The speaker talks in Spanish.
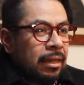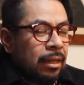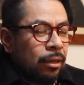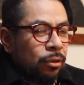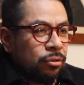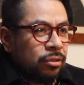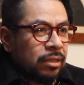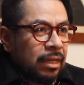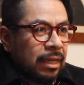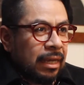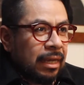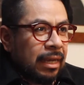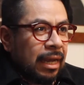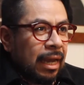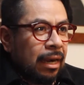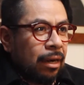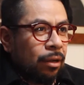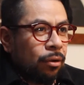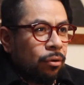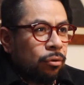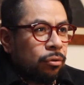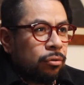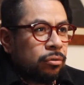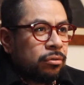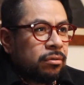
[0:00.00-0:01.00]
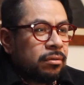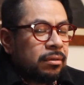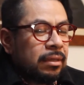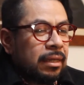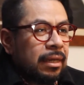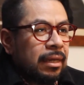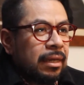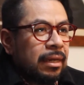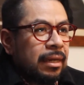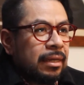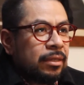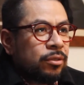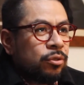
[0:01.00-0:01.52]
de los encargos
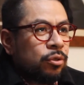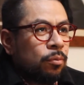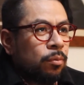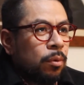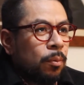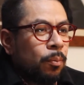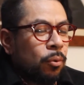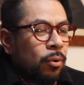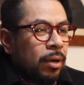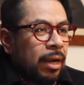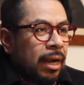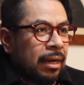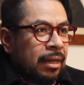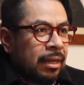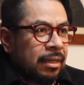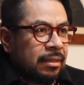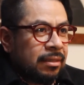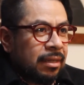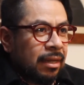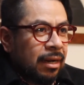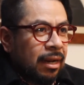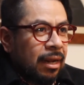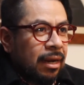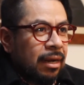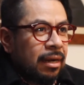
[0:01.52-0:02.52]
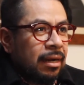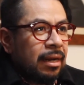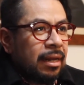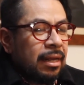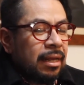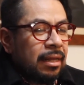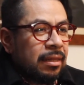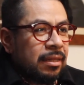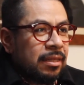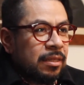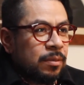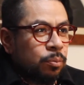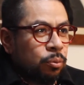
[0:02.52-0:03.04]
de elección popular que estarán
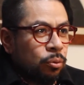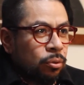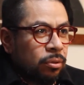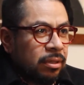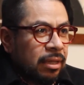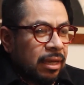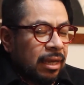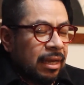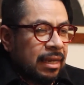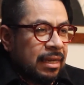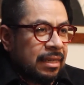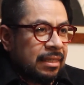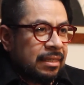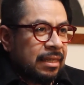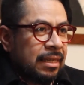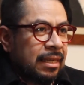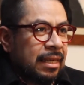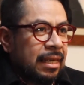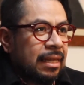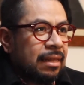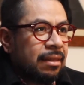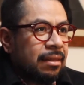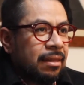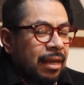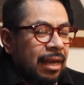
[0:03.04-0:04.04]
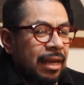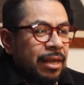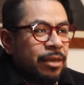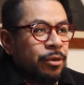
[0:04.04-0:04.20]
en disputa el siguiente